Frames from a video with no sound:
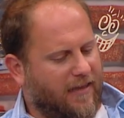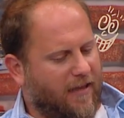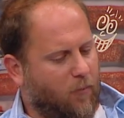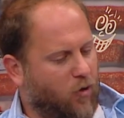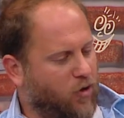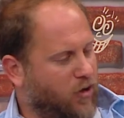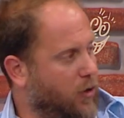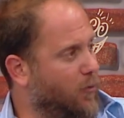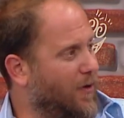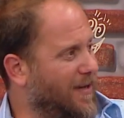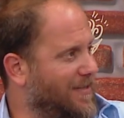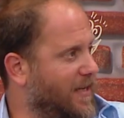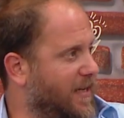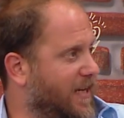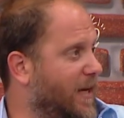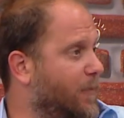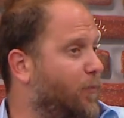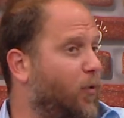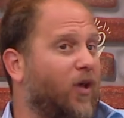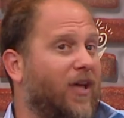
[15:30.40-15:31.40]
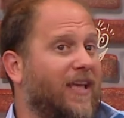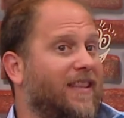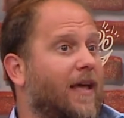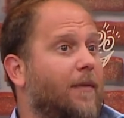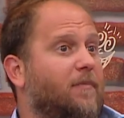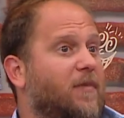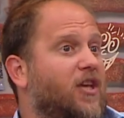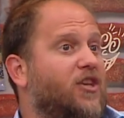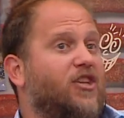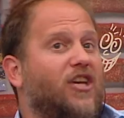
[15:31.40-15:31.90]
motiva a seguir porque
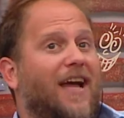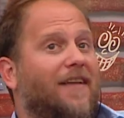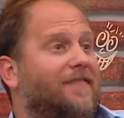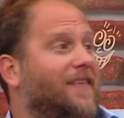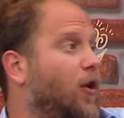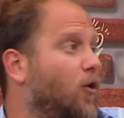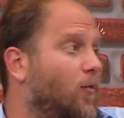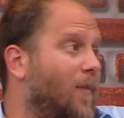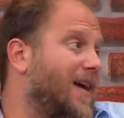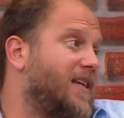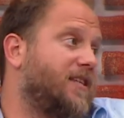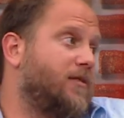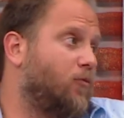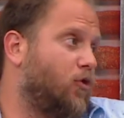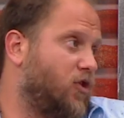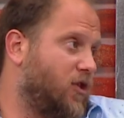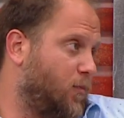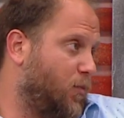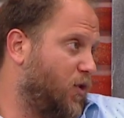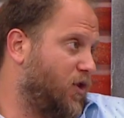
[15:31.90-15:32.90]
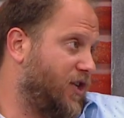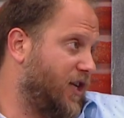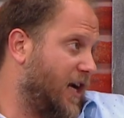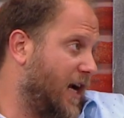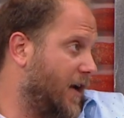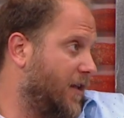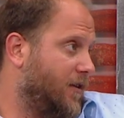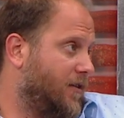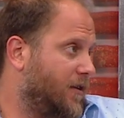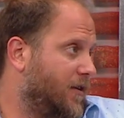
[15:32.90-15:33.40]
también llegaste a lo máximo que se puede
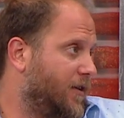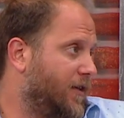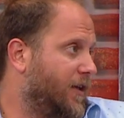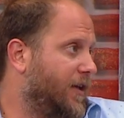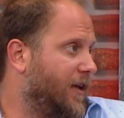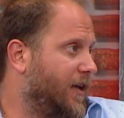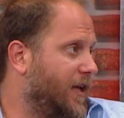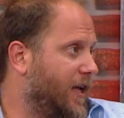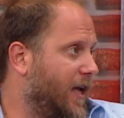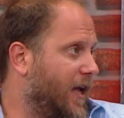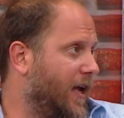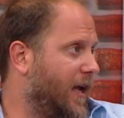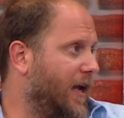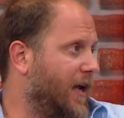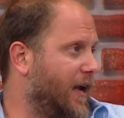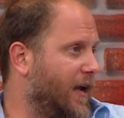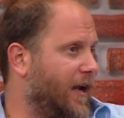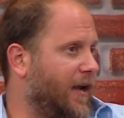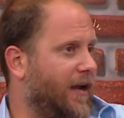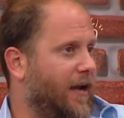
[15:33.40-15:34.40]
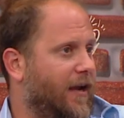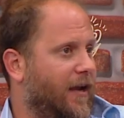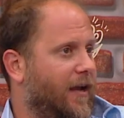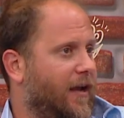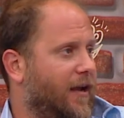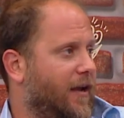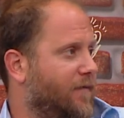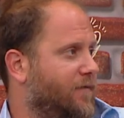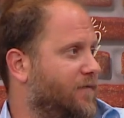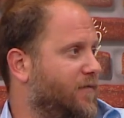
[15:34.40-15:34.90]
llegar? Eh,
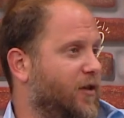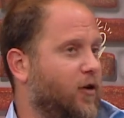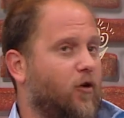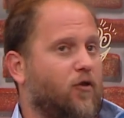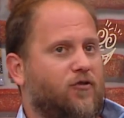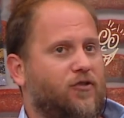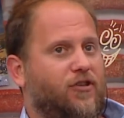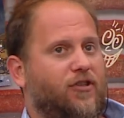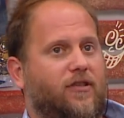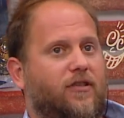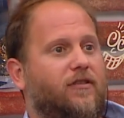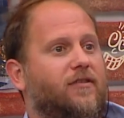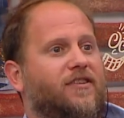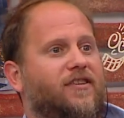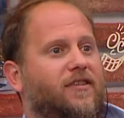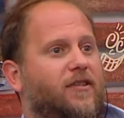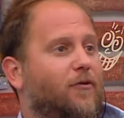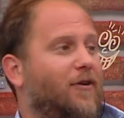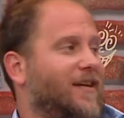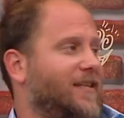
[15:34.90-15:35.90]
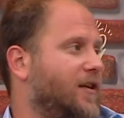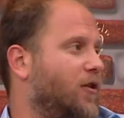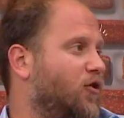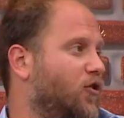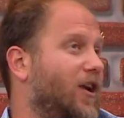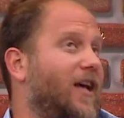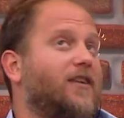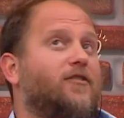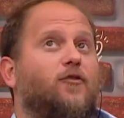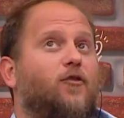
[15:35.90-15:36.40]
si, te vas
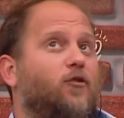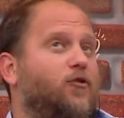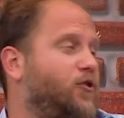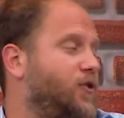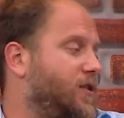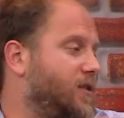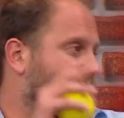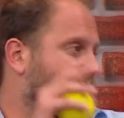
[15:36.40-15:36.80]
ahora sos